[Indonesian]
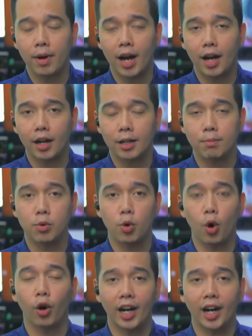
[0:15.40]
ribu
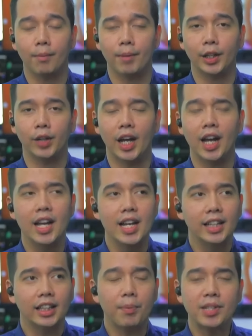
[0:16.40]
orang begitu. Nah,
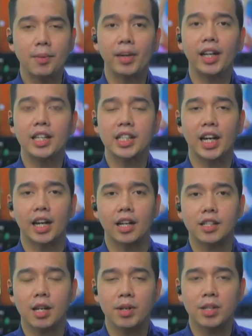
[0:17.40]
tapi sampai dengan sekarang
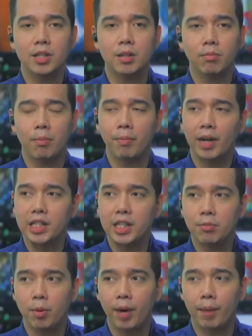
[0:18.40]
saya masih membaca
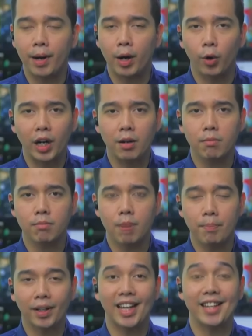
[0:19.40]
beberapa orang
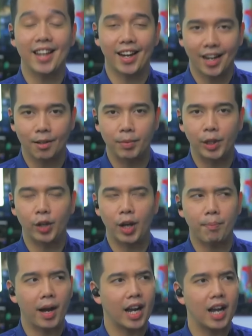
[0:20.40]
mempertanyakan begitu
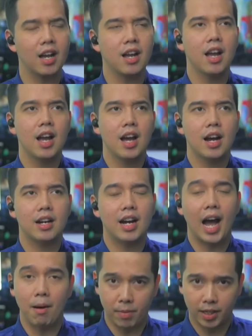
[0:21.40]
apakah eh,
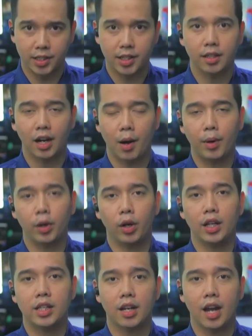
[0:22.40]
Hamas yang dilawan oleh
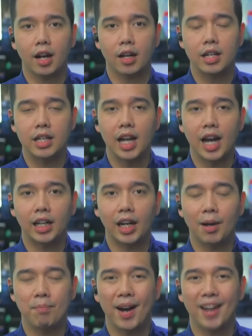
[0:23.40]
Israel ini adalah
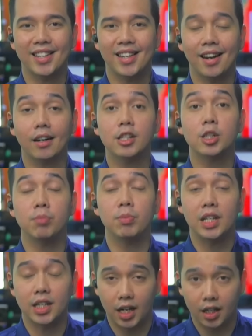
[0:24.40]
bagian
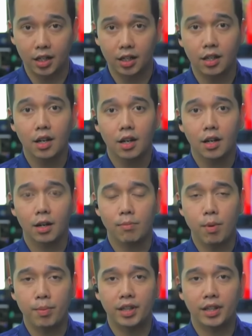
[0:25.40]
resmi dari eh,
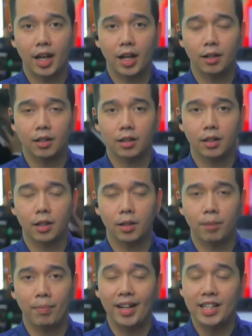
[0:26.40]
pemerintahan
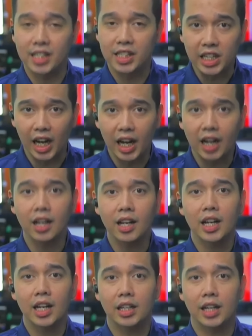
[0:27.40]
Palestina
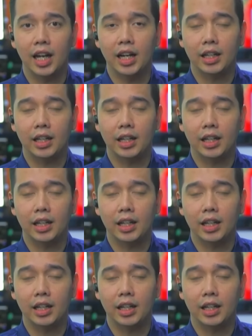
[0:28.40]
dan